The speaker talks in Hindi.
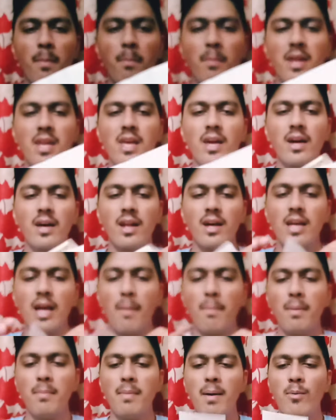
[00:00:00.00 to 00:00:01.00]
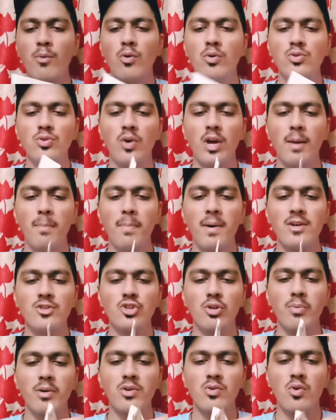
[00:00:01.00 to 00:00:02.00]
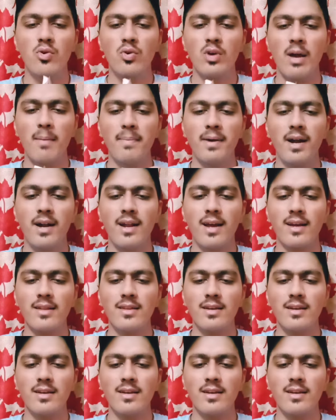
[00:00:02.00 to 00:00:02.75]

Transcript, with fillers: मैंने अगर यहाँ पे मैं आपको जो है पाँच रुपये के नोट को यहाँ पे हटा के